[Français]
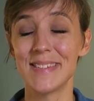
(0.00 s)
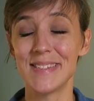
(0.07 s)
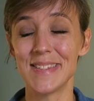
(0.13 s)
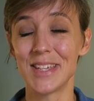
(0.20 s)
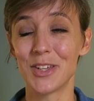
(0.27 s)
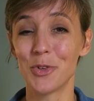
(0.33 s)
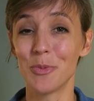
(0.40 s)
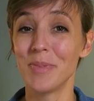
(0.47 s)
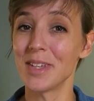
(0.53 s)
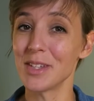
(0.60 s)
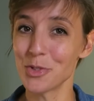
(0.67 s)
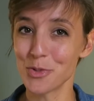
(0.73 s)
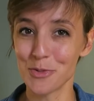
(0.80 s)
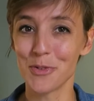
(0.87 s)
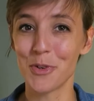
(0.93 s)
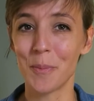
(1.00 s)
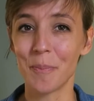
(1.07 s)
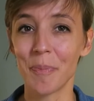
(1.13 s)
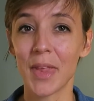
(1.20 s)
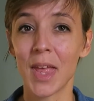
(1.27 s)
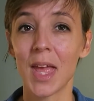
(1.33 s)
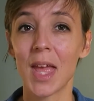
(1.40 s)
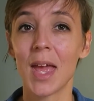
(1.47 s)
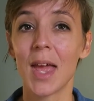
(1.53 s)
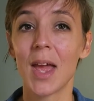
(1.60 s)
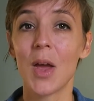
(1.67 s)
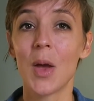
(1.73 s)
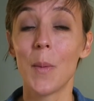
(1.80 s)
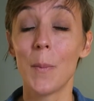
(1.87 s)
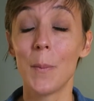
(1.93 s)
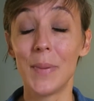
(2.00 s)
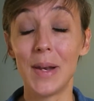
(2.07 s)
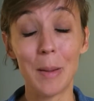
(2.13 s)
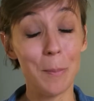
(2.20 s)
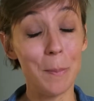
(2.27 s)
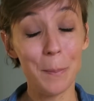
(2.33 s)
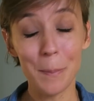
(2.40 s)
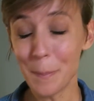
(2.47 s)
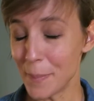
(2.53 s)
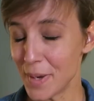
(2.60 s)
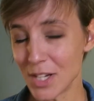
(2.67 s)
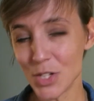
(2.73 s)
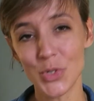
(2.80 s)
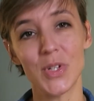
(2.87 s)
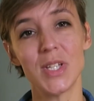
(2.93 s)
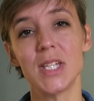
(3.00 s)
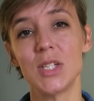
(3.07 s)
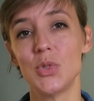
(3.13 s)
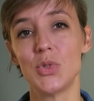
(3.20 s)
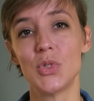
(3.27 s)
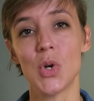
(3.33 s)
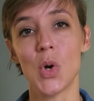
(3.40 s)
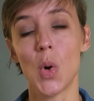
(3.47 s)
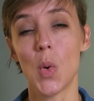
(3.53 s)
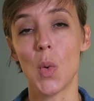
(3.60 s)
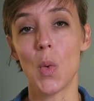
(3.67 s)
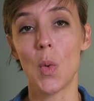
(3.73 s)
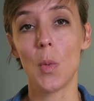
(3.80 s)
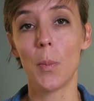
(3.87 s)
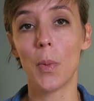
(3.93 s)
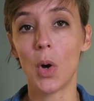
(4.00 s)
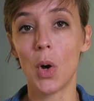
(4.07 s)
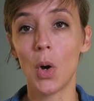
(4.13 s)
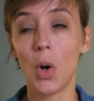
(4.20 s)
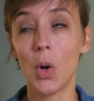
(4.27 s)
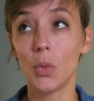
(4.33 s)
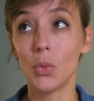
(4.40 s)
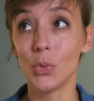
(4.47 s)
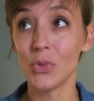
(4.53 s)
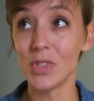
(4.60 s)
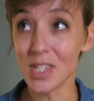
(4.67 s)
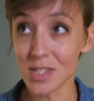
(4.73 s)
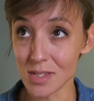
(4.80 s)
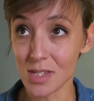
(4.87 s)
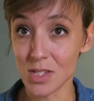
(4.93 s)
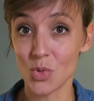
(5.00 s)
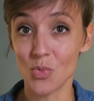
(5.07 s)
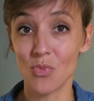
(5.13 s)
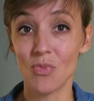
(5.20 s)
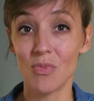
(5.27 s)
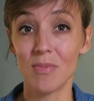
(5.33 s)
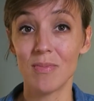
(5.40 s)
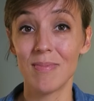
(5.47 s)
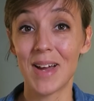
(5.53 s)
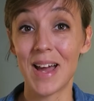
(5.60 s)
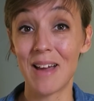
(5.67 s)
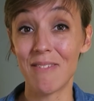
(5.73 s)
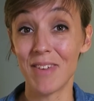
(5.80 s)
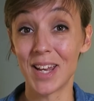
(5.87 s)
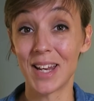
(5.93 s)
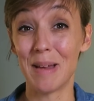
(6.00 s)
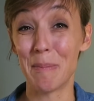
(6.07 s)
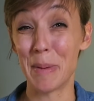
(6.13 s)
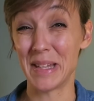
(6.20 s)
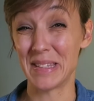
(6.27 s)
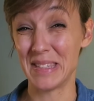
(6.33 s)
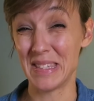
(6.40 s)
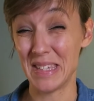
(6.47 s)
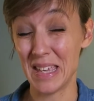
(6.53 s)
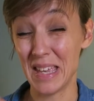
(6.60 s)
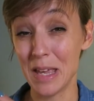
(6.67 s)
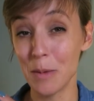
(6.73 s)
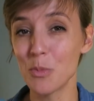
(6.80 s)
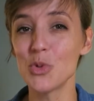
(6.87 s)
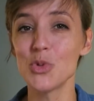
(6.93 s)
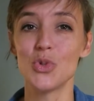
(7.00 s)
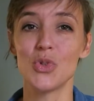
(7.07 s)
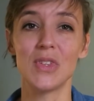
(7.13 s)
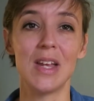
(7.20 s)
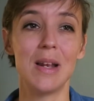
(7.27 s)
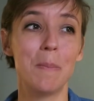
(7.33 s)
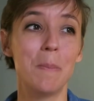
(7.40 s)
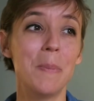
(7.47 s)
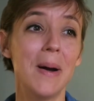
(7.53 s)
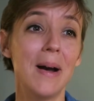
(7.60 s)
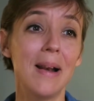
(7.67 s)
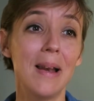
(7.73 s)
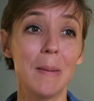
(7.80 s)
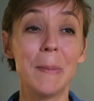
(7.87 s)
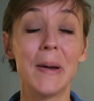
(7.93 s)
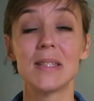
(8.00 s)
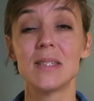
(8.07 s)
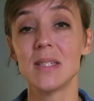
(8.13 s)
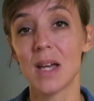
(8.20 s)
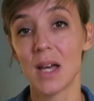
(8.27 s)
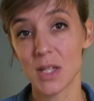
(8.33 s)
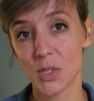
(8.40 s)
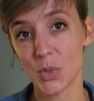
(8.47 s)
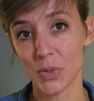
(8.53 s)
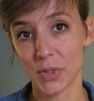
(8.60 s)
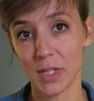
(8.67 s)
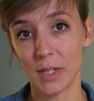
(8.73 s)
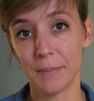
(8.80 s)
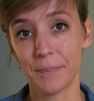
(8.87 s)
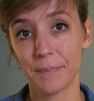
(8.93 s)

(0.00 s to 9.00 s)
c'est que bien souvent, la majorité du temps, on prend nos décisions avec la partie émotionnelle, pas la partie rationnelle.